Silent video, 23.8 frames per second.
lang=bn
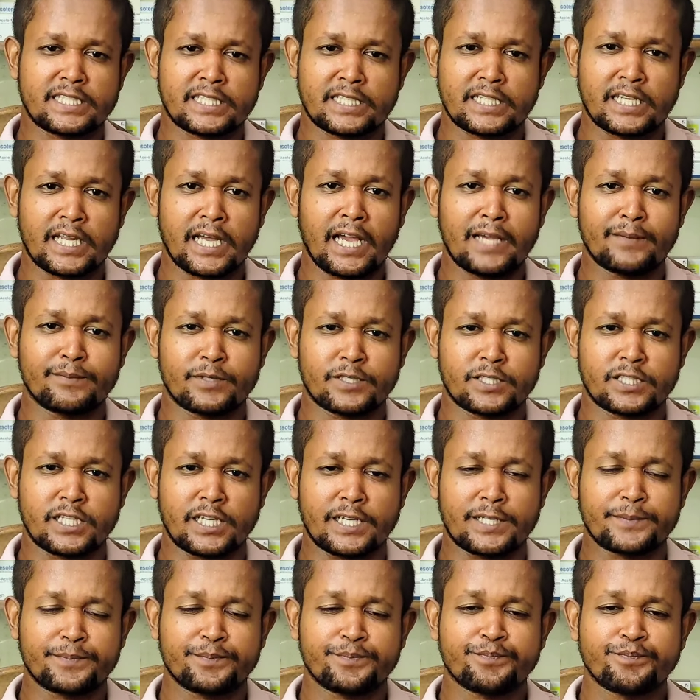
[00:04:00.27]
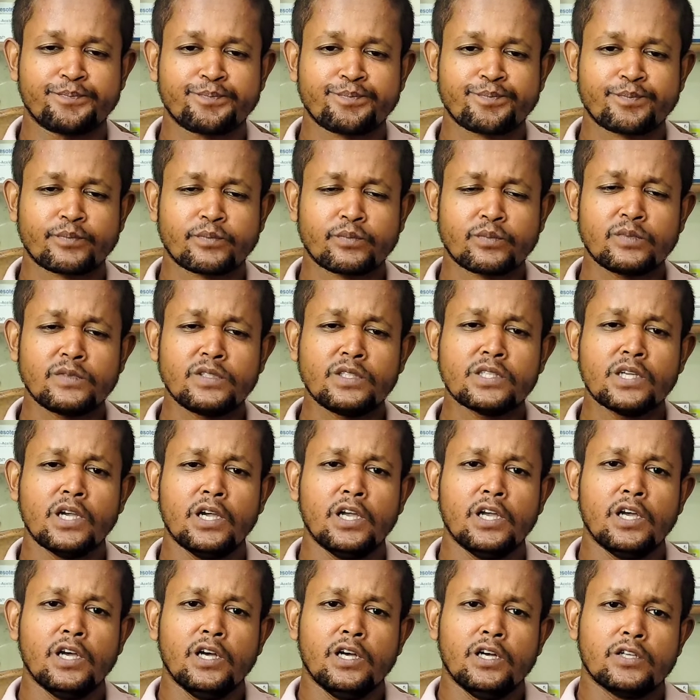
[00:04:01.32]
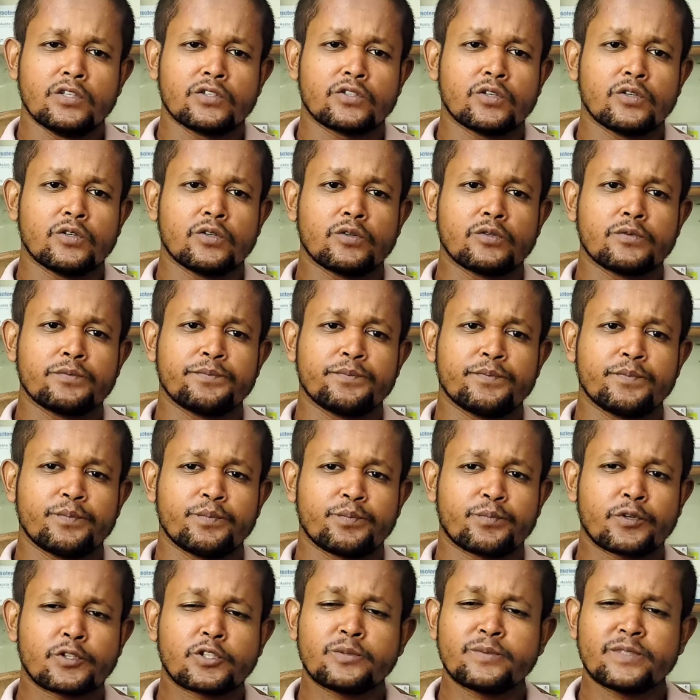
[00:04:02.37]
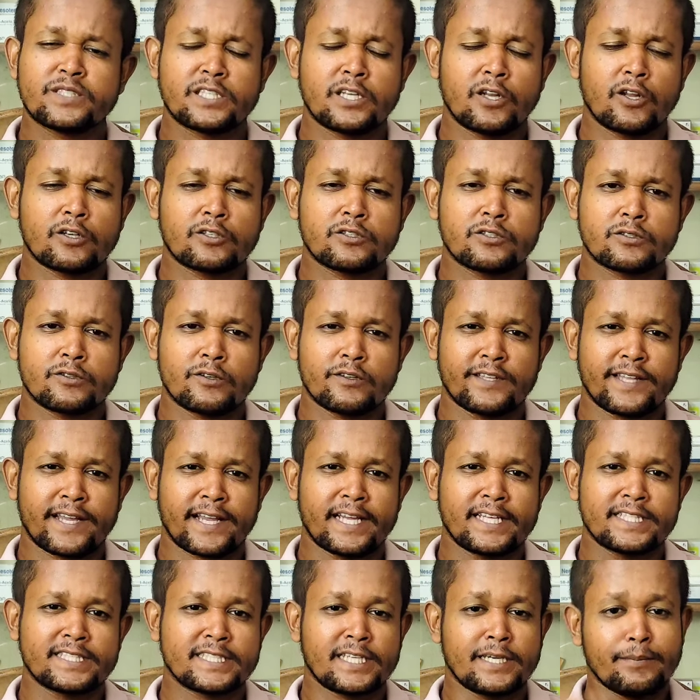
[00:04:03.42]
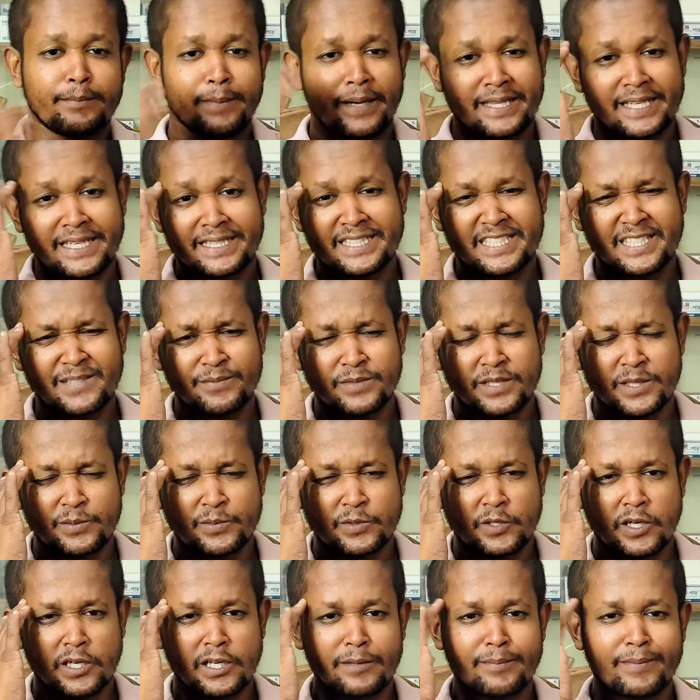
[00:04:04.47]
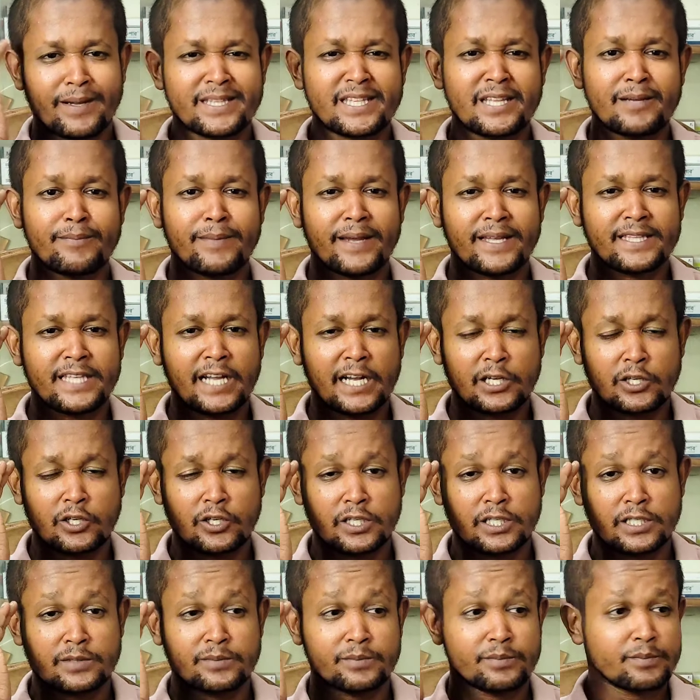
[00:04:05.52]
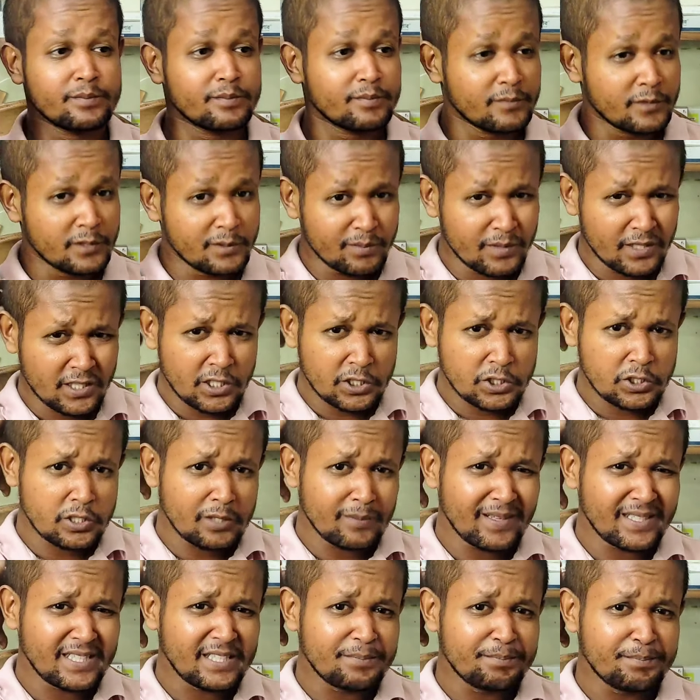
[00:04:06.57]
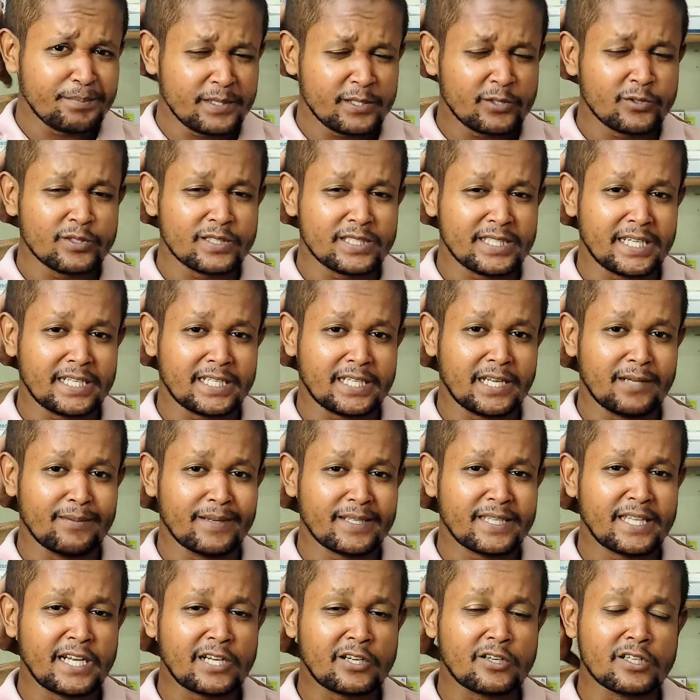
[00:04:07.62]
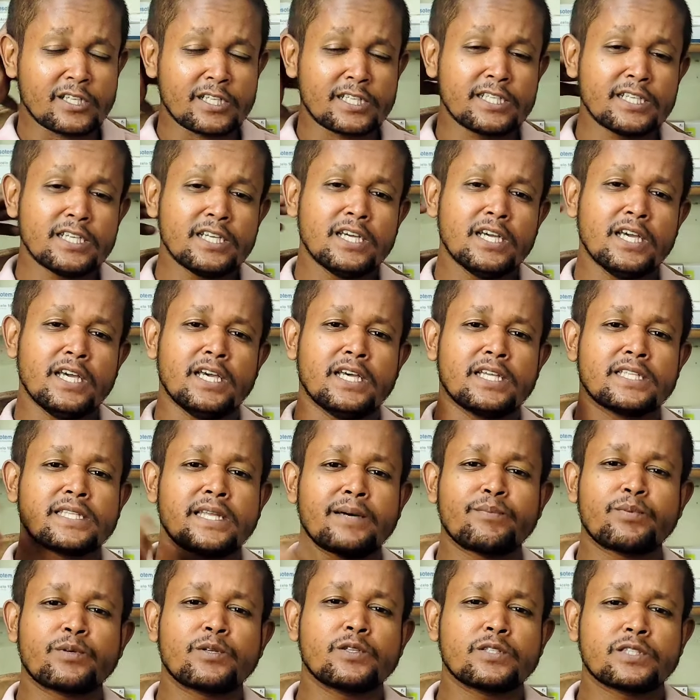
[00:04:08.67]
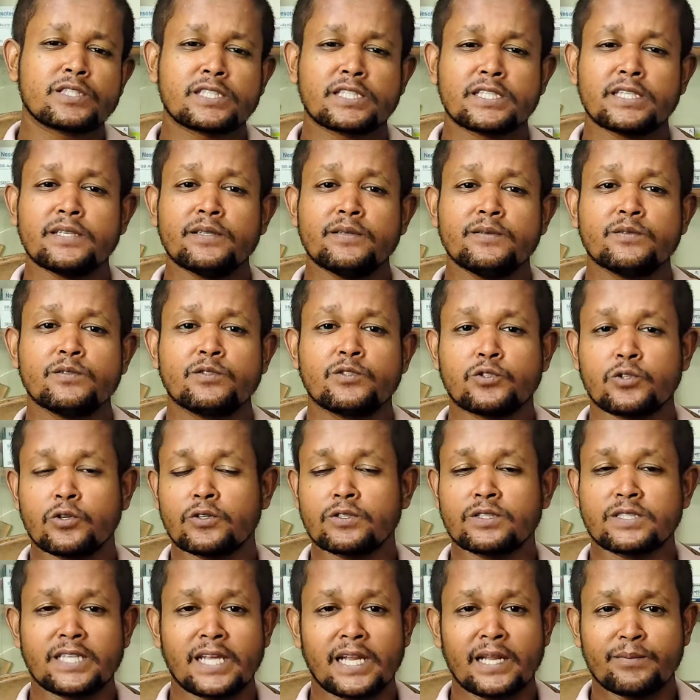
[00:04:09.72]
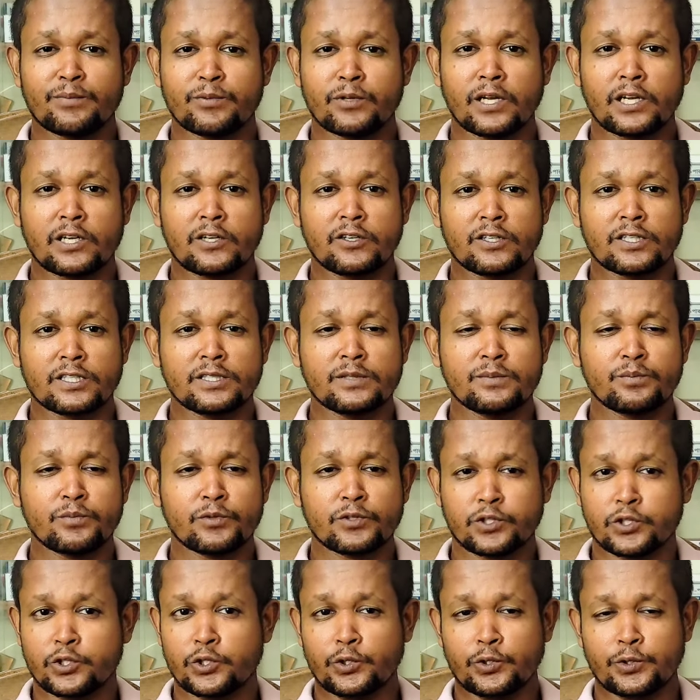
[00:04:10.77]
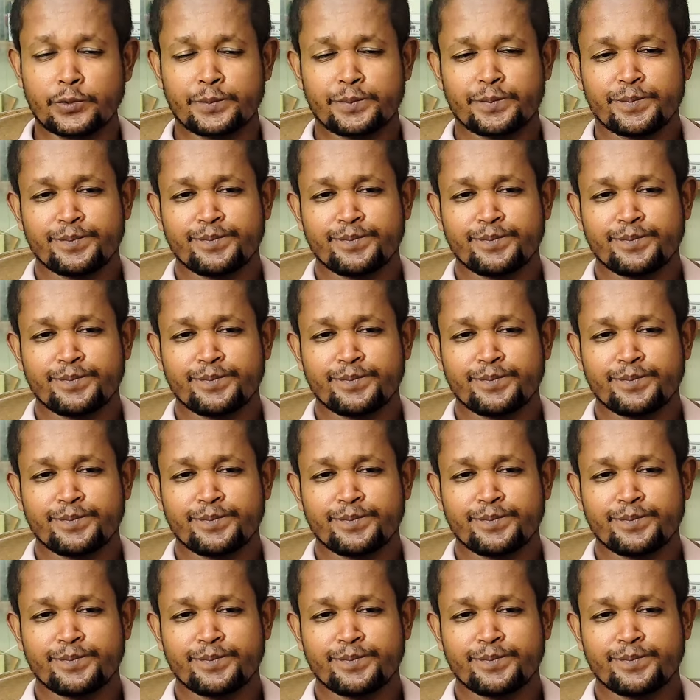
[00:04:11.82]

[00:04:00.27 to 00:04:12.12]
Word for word: আছে কিনা হাই প্রেশার তো প্রথমে যে লক্ষণগুলো দেখা যায় মাথা ঝিমঝিম করে মাথা ব্যথা করে বিশেষ করে মাথার পিছন সাইডটা ব্যথা করে তারপর হচ্ছে চোখ জ্বালা পড়া করে প্রচুর